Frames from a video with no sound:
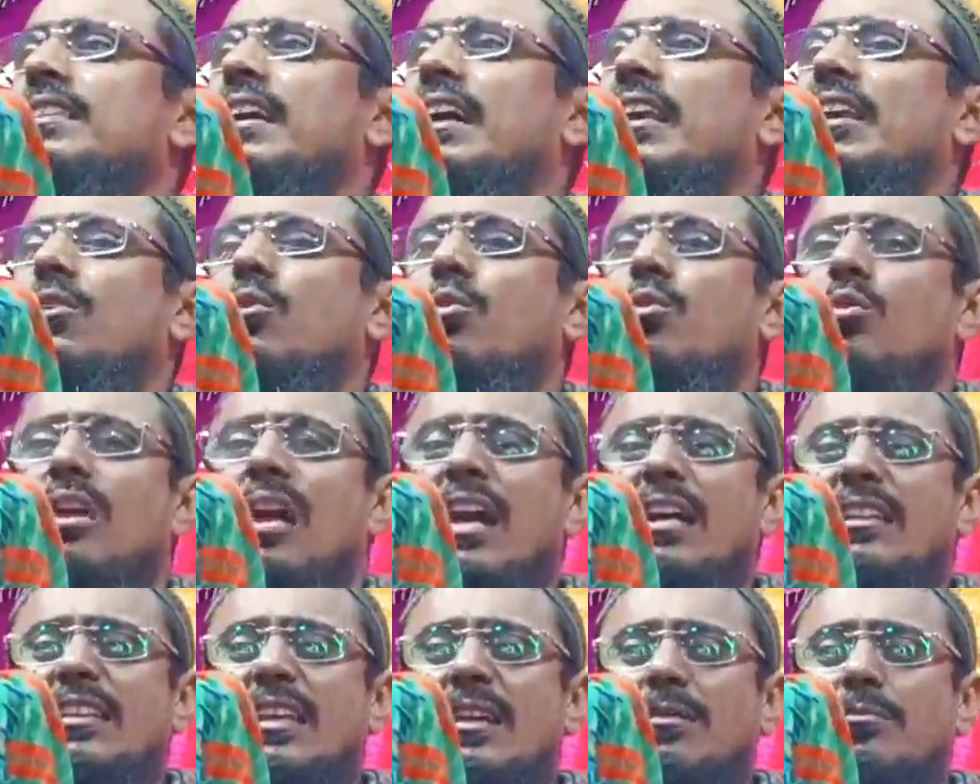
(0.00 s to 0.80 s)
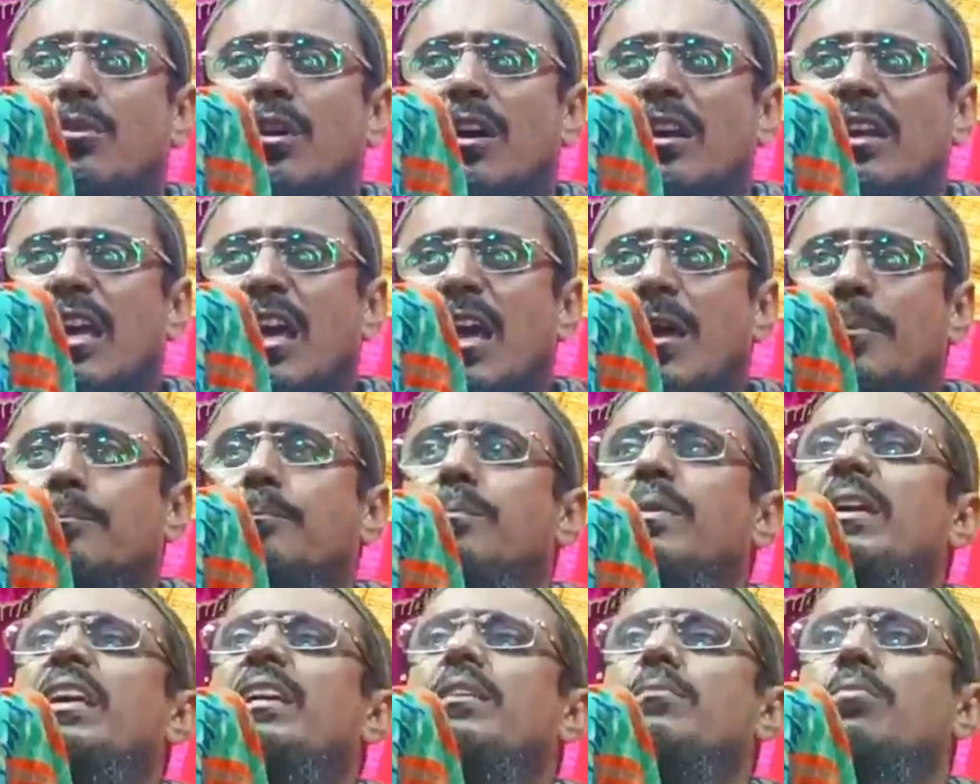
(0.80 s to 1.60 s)
তাহলে ওরা যে বলে
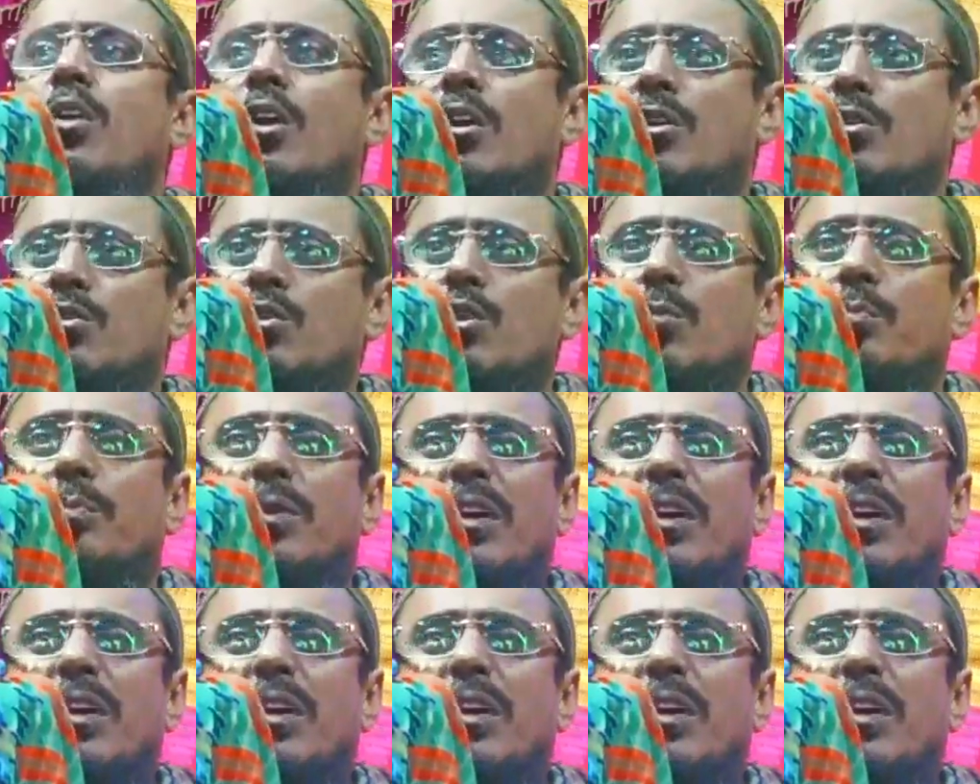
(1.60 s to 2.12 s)
পীর ভণ্ড